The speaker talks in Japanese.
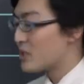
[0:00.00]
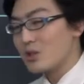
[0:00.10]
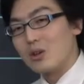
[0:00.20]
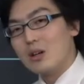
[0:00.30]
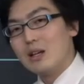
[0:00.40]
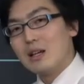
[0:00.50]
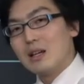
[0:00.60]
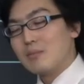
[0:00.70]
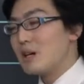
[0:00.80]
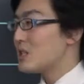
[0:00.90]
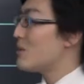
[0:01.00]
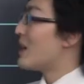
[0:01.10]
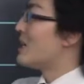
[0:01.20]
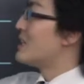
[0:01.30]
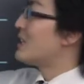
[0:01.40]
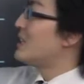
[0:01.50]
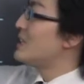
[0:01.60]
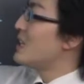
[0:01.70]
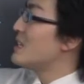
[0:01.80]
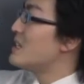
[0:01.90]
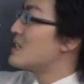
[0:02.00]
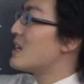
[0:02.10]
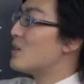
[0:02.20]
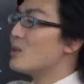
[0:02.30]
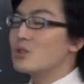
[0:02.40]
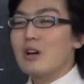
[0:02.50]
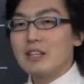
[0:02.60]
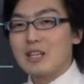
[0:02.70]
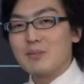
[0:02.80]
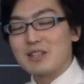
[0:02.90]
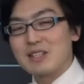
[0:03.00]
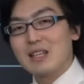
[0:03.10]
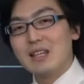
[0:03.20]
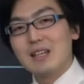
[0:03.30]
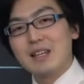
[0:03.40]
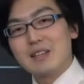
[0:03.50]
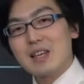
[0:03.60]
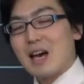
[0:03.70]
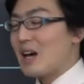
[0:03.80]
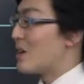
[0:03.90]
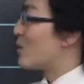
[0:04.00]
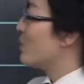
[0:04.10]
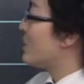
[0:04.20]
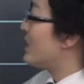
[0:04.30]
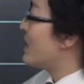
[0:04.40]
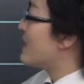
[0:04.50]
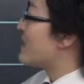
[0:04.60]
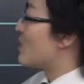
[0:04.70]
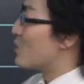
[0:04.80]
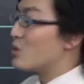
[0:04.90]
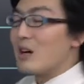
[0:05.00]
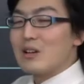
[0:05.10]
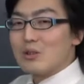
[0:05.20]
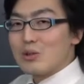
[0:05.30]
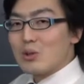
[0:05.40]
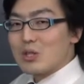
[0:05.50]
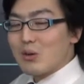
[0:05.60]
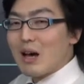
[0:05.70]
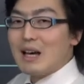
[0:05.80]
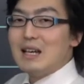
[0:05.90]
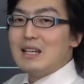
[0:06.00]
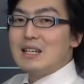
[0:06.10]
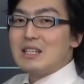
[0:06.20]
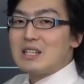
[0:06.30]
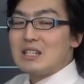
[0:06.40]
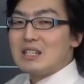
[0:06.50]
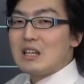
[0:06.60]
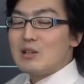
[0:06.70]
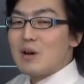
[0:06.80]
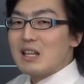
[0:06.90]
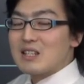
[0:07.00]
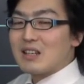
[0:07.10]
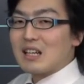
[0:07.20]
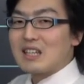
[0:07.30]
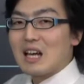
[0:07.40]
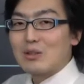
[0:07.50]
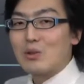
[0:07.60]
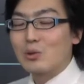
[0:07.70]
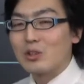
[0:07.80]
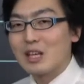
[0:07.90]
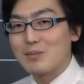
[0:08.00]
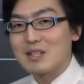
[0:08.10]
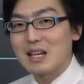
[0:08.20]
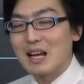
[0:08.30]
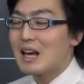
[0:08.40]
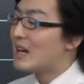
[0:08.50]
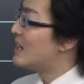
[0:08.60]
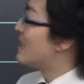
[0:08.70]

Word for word: ましょうまずは帰塩酸を加えていますさあこの帰塩酸を加えるという操作は Cl- が来たということになりますから